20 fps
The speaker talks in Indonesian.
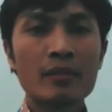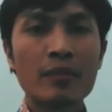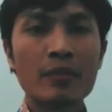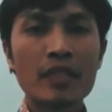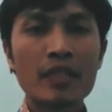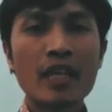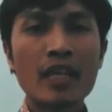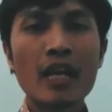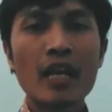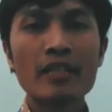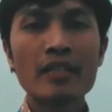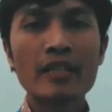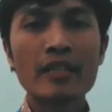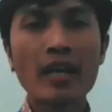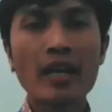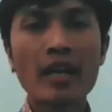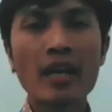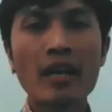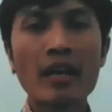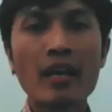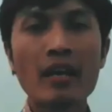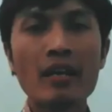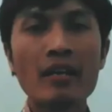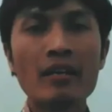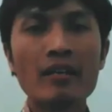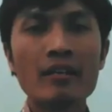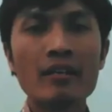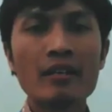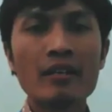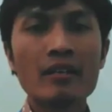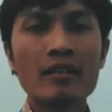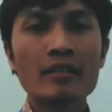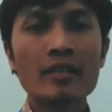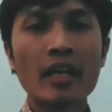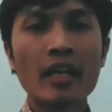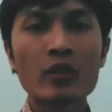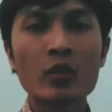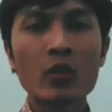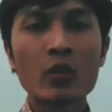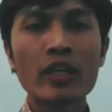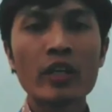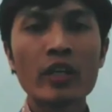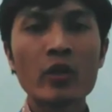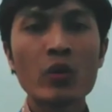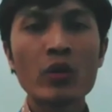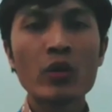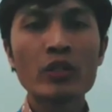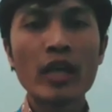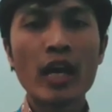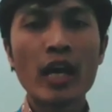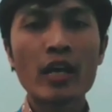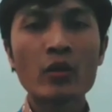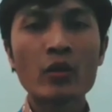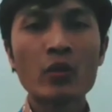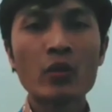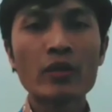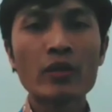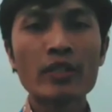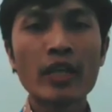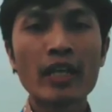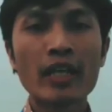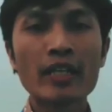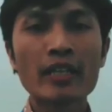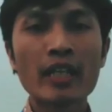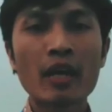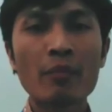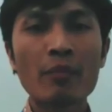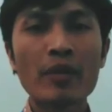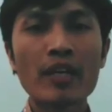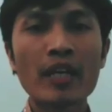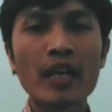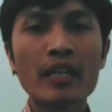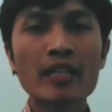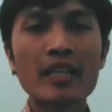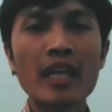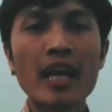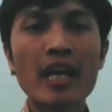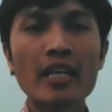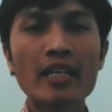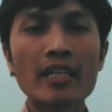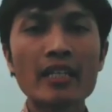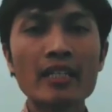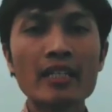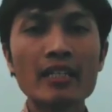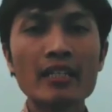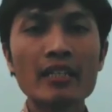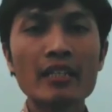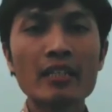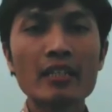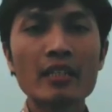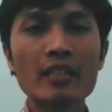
Seperti hanya Santo Gregorius Agung yang kita peringati hari ini